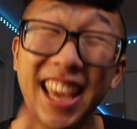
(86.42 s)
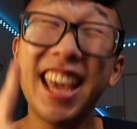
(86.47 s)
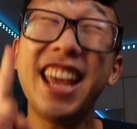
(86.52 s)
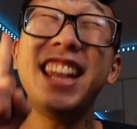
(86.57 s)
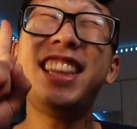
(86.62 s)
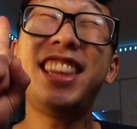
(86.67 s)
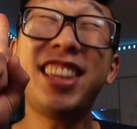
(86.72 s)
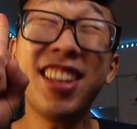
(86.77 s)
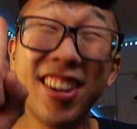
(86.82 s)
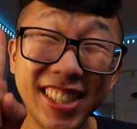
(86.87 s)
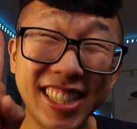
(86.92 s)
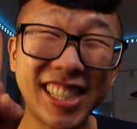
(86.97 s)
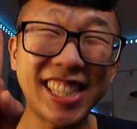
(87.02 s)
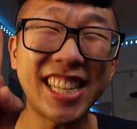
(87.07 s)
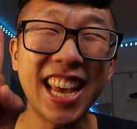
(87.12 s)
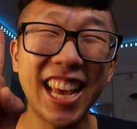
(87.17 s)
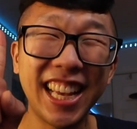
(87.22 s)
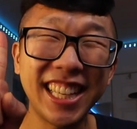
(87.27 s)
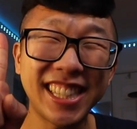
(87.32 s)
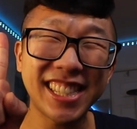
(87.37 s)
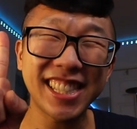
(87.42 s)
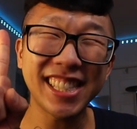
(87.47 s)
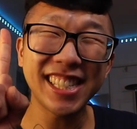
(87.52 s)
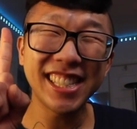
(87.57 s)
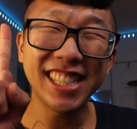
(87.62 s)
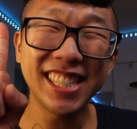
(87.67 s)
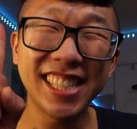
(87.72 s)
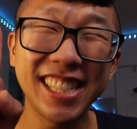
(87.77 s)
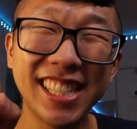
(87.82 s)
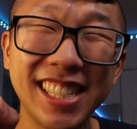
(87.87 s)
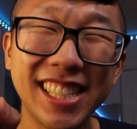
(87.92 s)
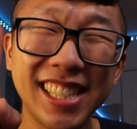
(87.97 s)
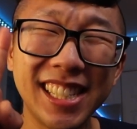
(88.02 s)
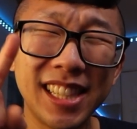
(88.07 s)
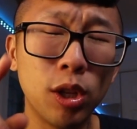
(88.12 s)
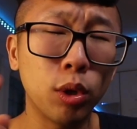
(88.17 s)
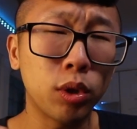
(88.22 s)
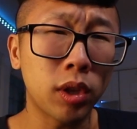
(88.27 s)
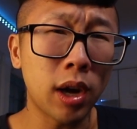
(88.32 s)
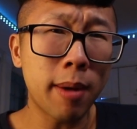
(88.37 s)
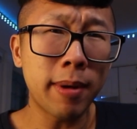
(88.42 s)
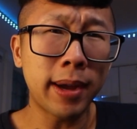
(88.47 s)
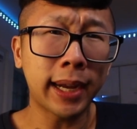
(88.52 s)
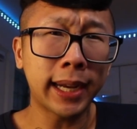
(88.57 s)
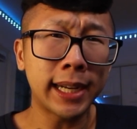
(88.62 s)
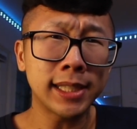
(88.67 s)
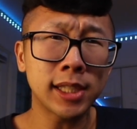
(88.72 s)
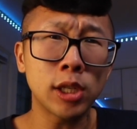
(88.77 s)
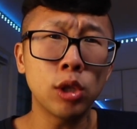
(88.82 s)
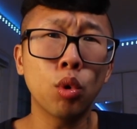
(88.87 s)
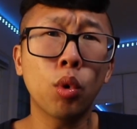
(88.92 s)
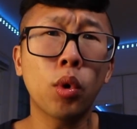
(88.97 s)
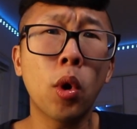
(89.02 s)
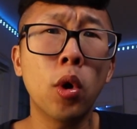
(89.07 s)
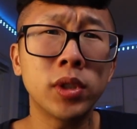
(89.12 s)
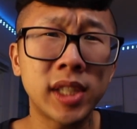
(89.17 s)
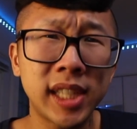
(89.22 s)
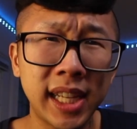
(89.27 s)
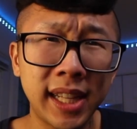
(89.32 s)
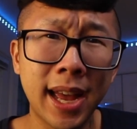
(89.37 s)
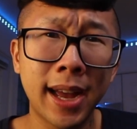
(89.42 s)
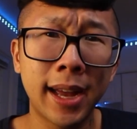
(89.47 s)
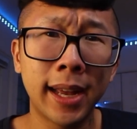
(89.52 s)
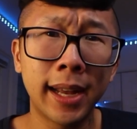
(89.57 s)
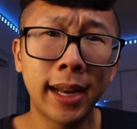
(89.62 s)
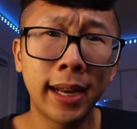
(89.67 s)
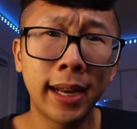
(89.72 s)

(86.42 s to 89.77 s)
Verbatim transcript: entonces no trabajes en tu cocina.